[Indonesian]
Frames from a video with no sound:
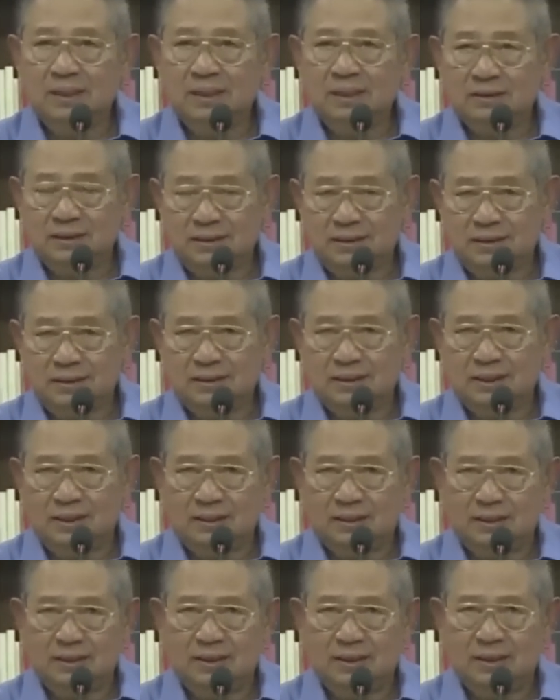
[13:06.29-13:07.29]
atas
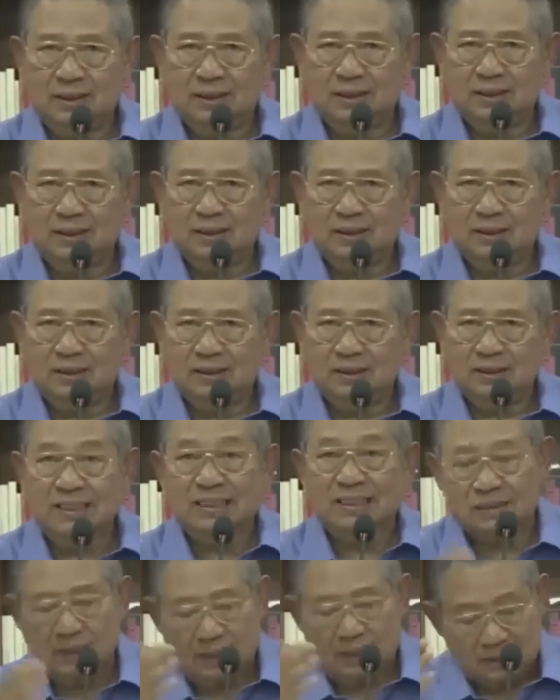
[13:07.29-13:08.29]
terjadinya
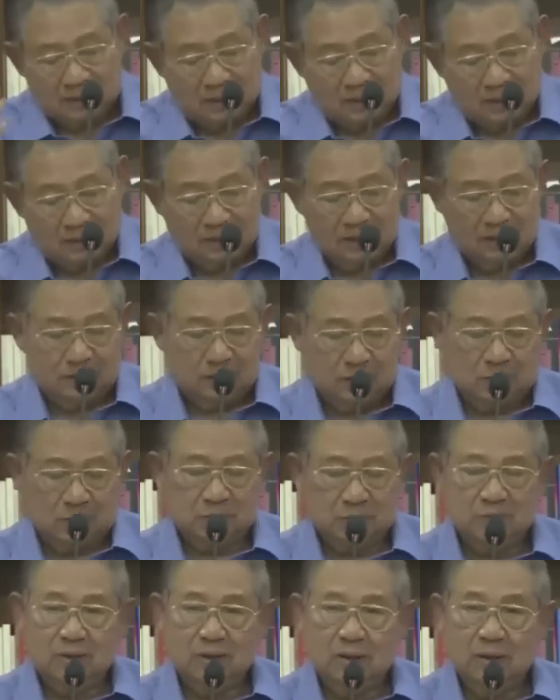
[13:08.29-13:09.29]
kejadian itu.
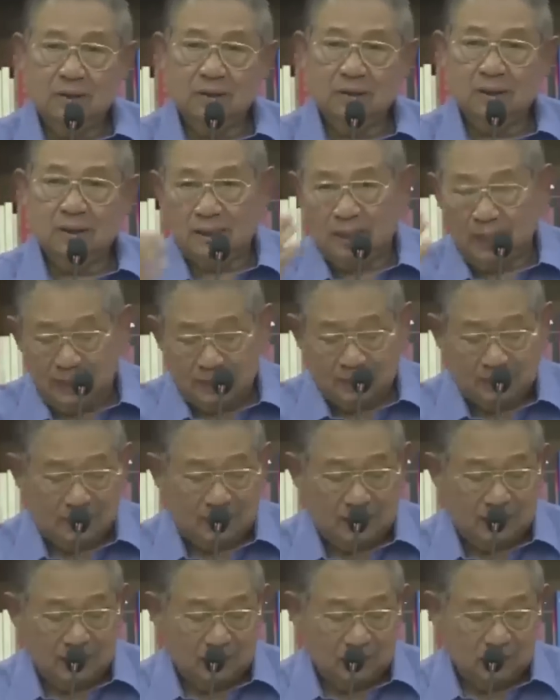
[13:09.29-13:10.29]
Tiga
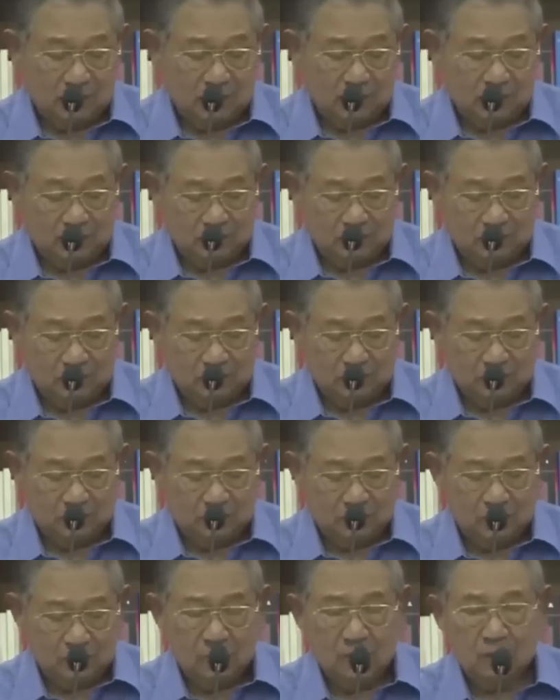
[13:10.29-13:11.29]
hari yang lalu itu.
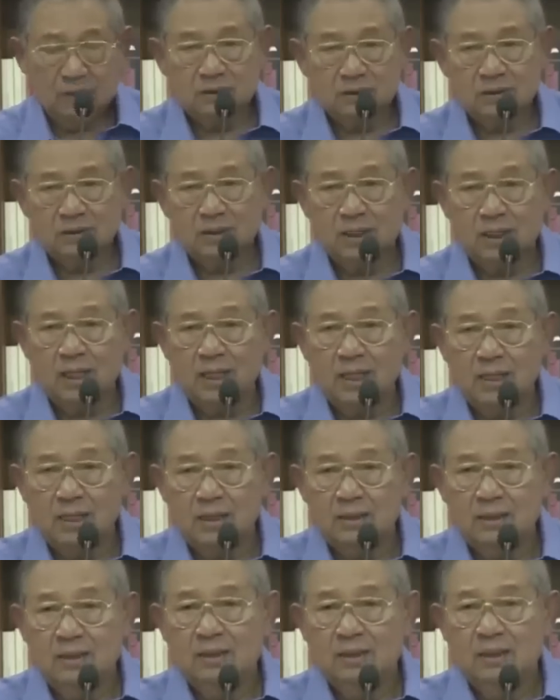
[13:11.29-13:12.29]

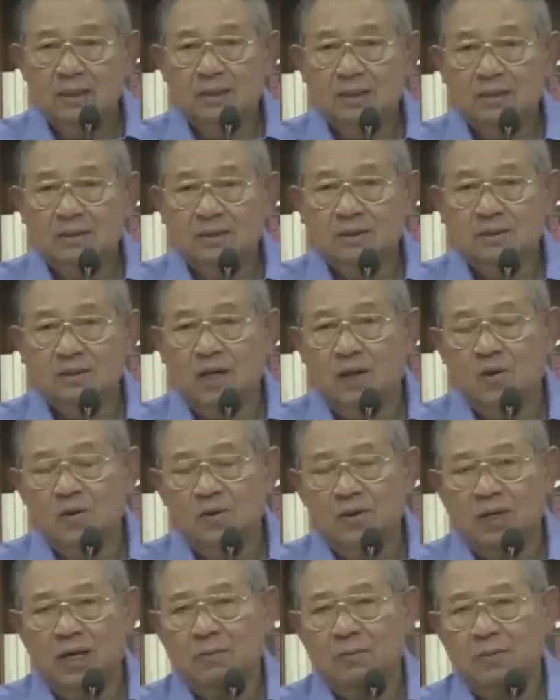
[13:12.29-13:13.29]
Setelah
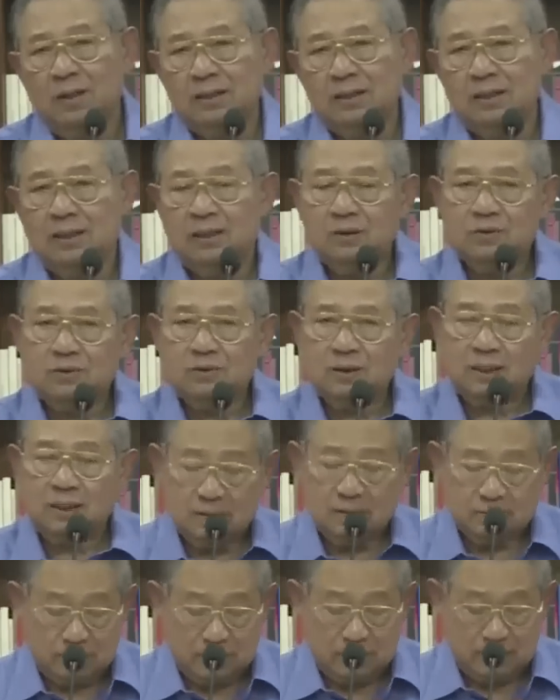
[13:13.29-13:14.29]
setahun lamanya
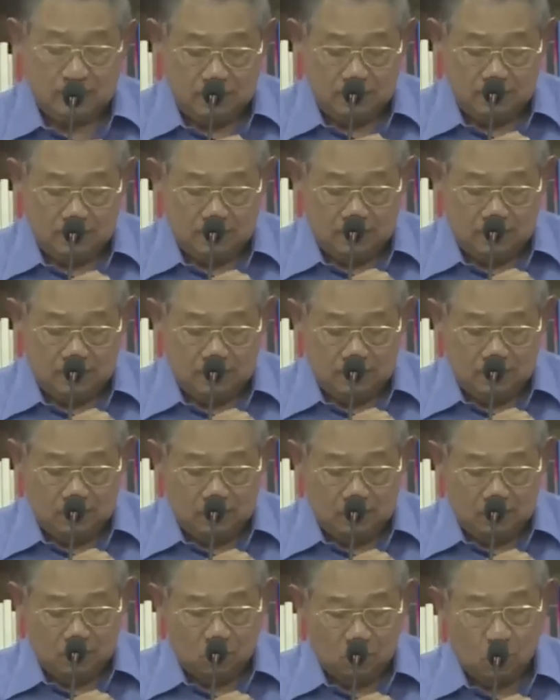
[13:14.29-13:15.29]
kurang lebih,
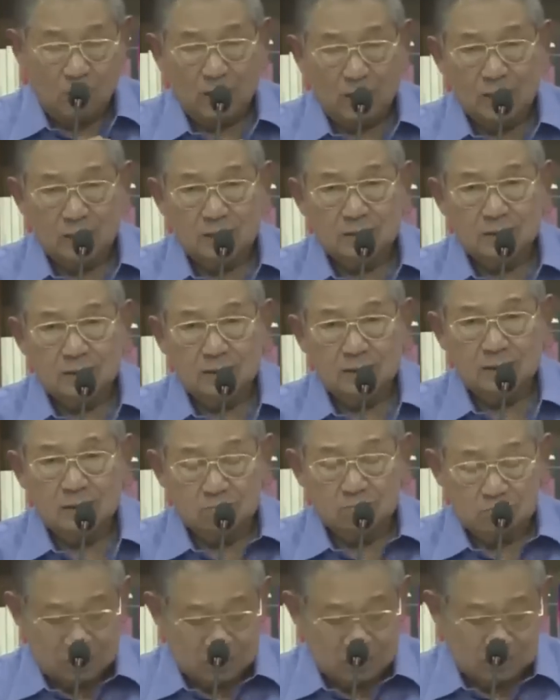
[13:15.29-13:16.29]
koalisi
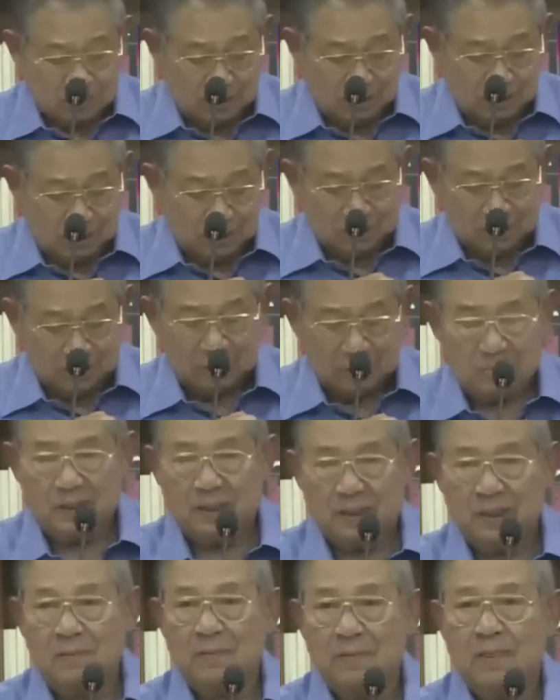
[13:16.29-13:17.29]
ini
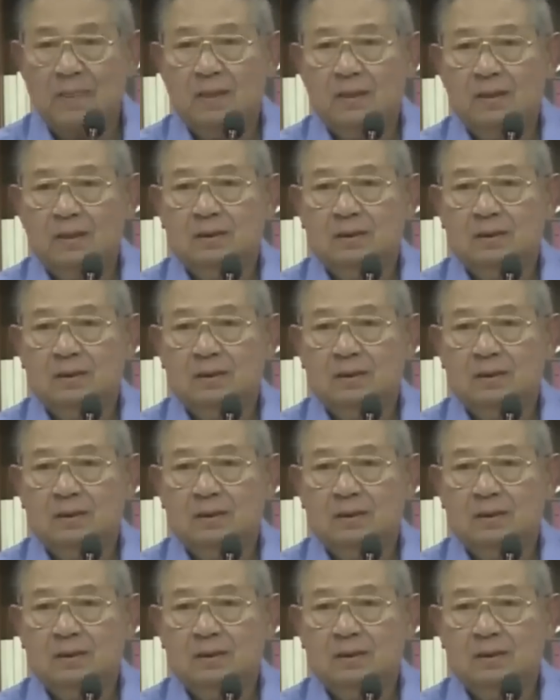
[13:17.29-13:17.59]
bersama-sama